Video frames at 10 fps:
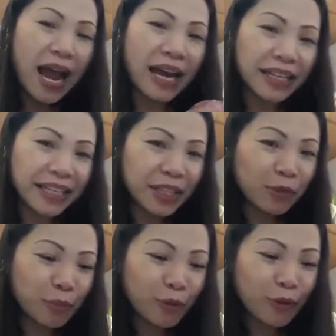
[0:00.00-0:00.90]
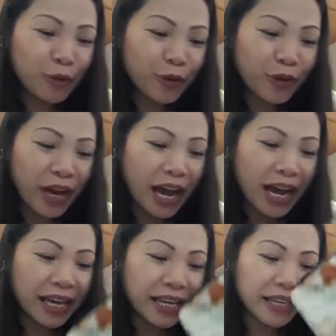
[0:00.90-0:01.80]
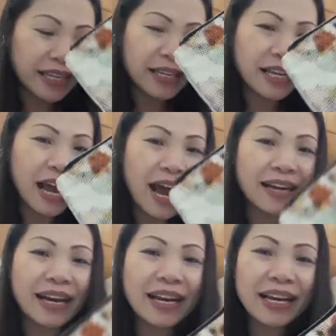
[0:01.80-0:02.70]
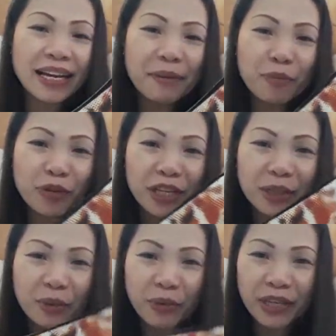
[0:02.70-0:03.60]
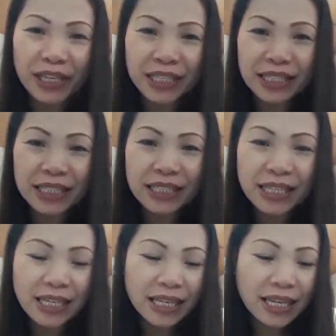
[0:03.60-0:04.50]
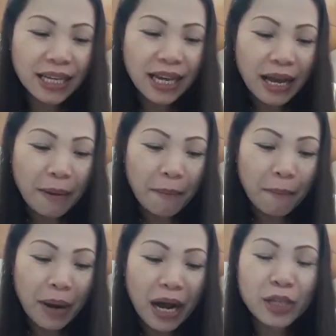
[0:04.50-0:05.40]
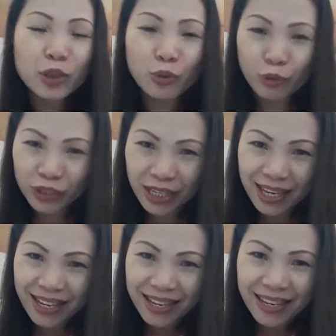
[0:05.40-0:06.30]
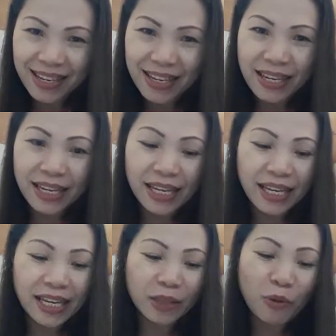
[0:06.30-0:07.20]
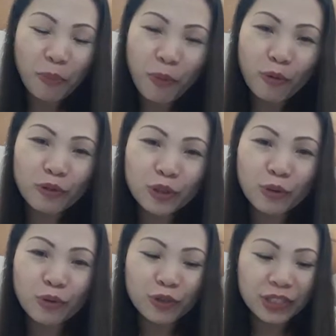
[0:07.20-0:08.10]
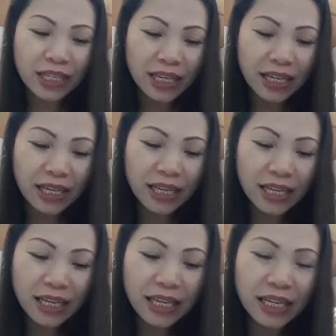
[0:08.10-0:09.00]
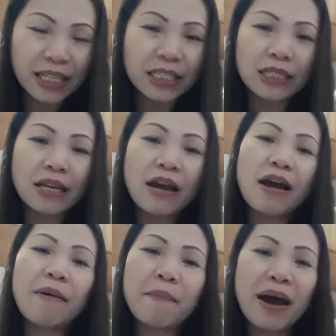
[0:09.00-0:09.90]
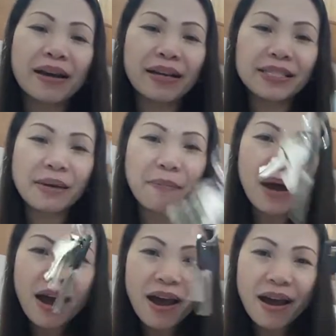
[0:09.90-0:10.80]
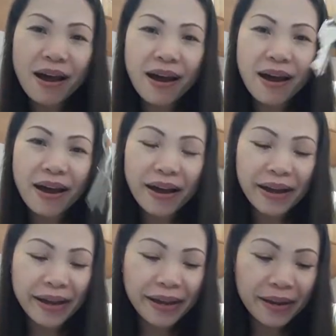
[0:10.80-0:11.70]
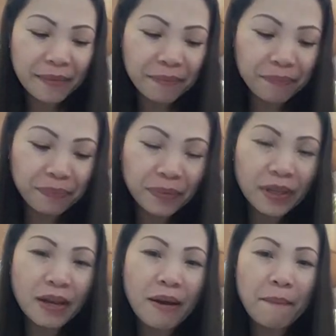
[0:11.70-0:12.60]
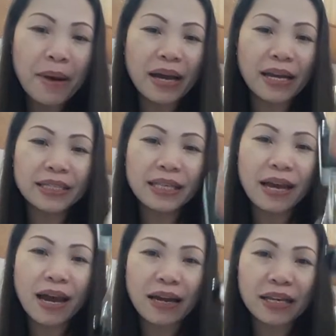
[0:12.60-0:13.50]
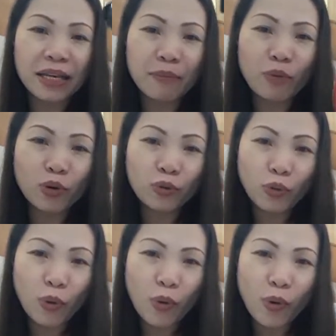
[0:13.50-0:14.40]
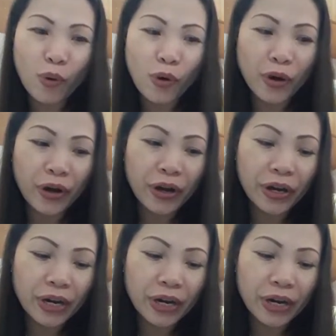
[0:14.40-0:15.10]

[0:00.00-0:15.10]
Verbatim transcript: Ang dito po ay, ang nakalagay po dito is, mga susi. Ito pong susi is para sa bahay, para sa aking motor,